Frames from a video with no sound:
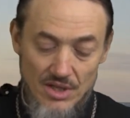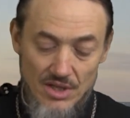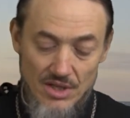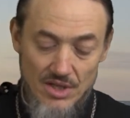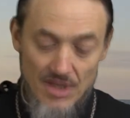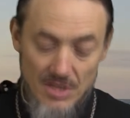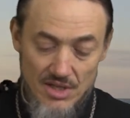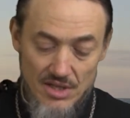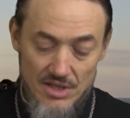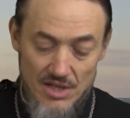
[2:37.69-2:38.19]

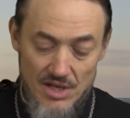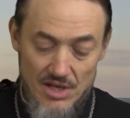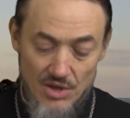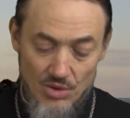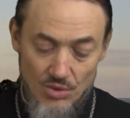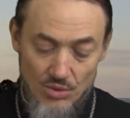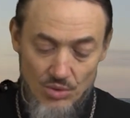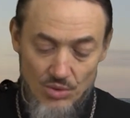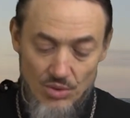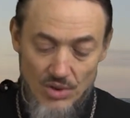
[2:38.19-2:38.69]
и
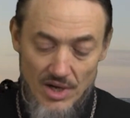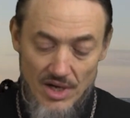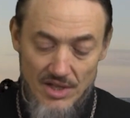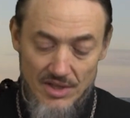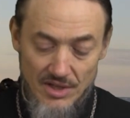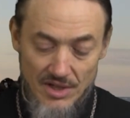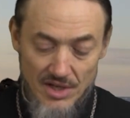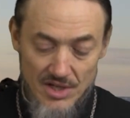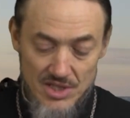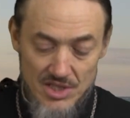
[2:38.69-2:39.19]
недалеко
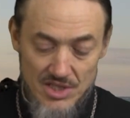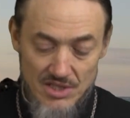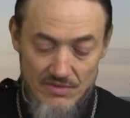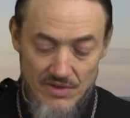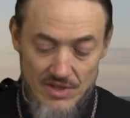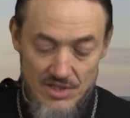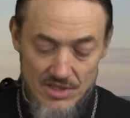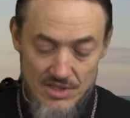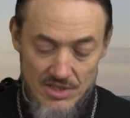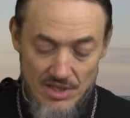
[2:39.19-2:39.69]
от
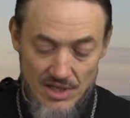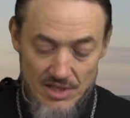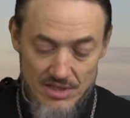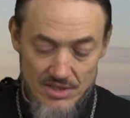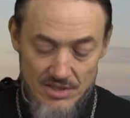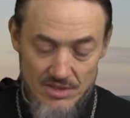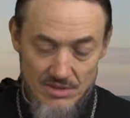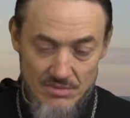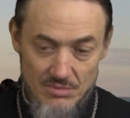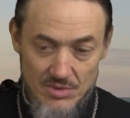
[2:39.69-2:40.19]
каждого из
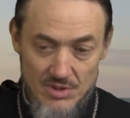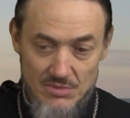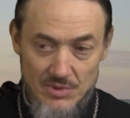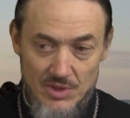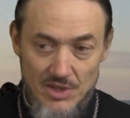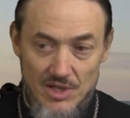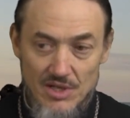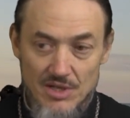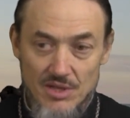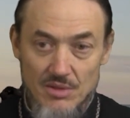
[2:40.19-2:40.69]
нас.
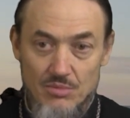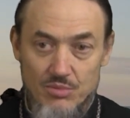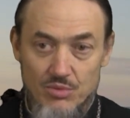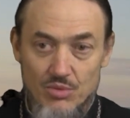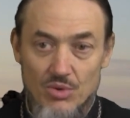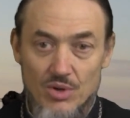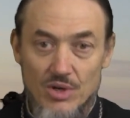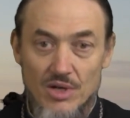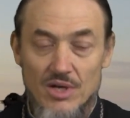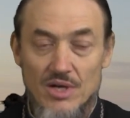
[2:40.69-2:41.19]
Посмотрите,
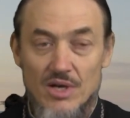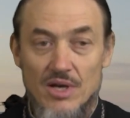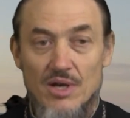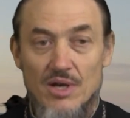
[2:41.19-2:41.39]
Бог